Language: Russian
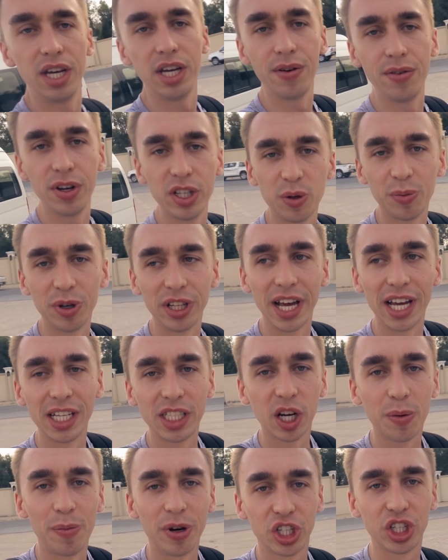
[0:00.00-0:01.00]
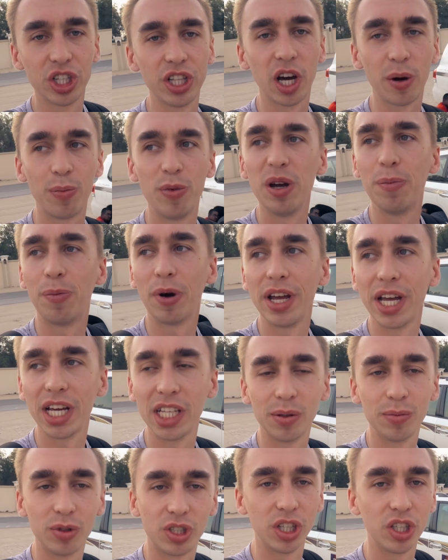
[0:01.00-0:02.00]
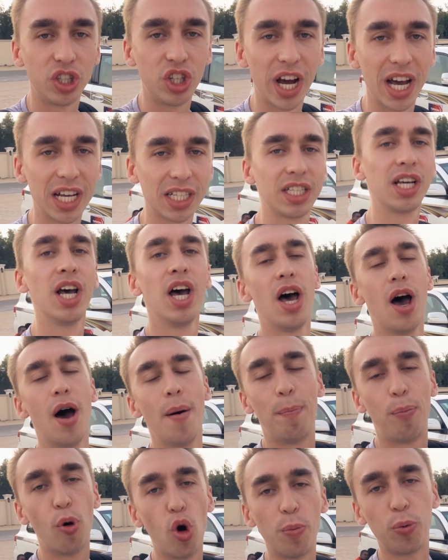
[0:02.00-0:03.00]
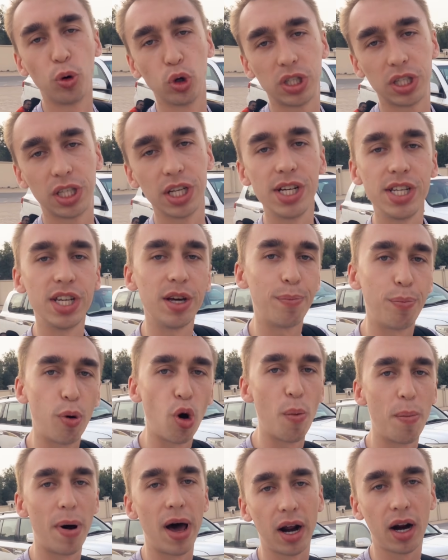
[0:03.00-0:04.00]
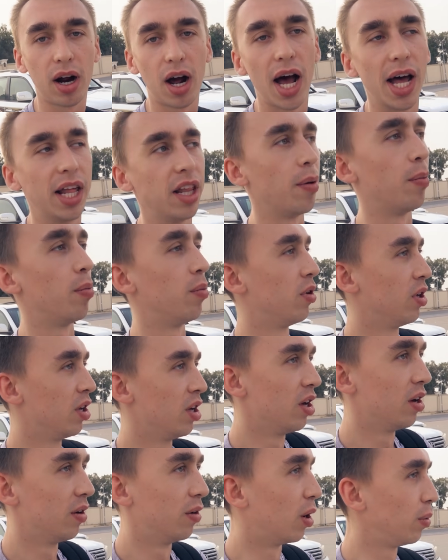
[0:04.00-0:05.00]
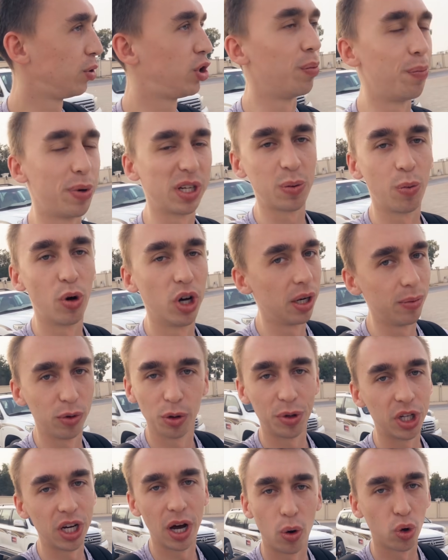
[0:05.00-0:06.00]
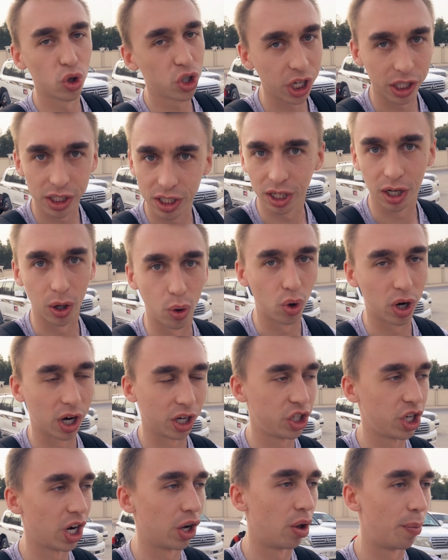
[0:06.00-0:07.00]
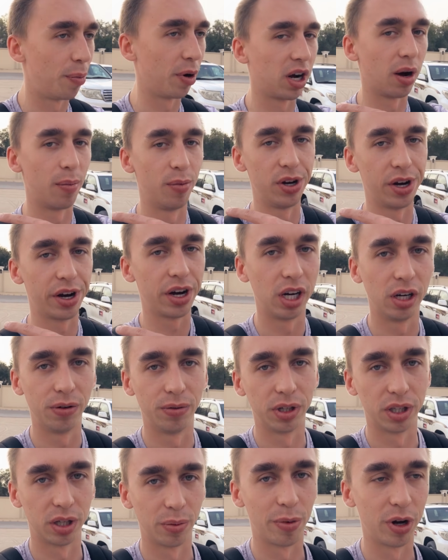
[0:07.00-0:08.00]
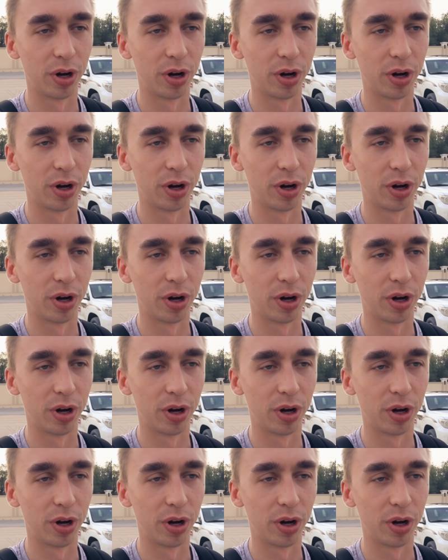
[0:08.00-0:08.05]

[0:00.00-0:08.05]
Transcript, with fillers: И, видимо, на этих машинах мы поедем сейчас по пустыне, по барханам. В общем, посмотрим, но меня уже дико укачало, пока мы ехали в этой